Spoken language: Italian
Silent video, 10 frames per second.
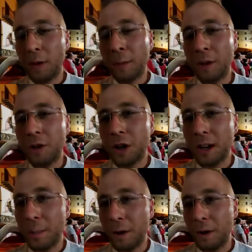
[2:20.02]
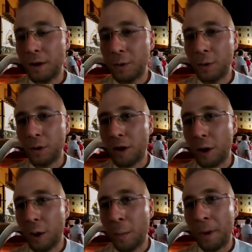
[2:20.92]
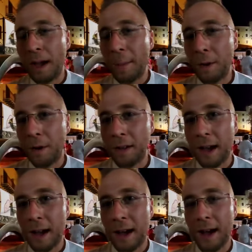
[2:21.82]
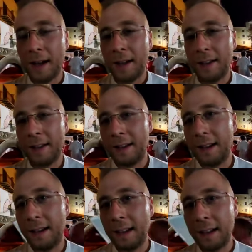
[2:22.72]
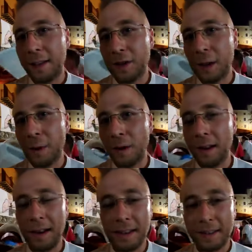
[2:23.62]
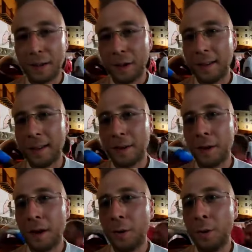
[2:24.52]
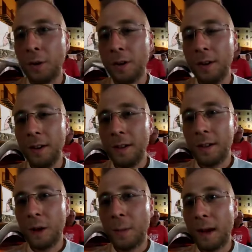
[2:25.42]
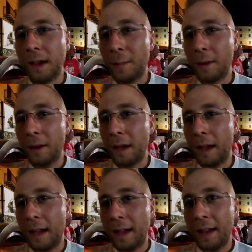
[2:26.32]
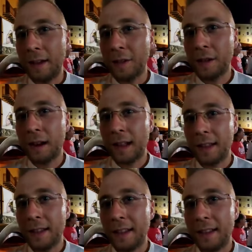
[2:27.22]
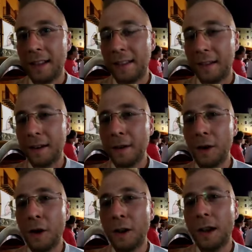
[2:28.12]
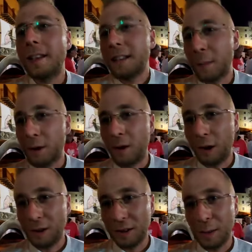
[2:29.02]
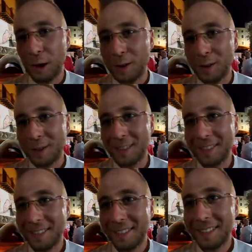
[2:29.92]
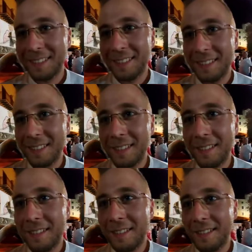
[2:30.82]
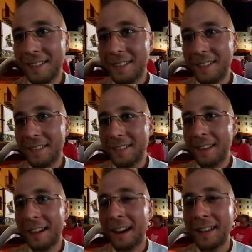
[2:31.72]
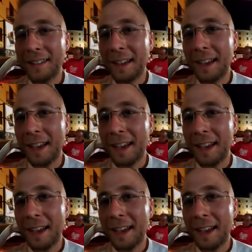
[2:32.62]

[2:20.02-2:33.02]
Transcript: ultimi giorni abbiamo ricevuto un premio da eh, diciamo, il sito di settore Guru come anche migliore ristorante del territorio e siamo orgogliosi di questo. Chi vogliamo ringraziare? Grazie,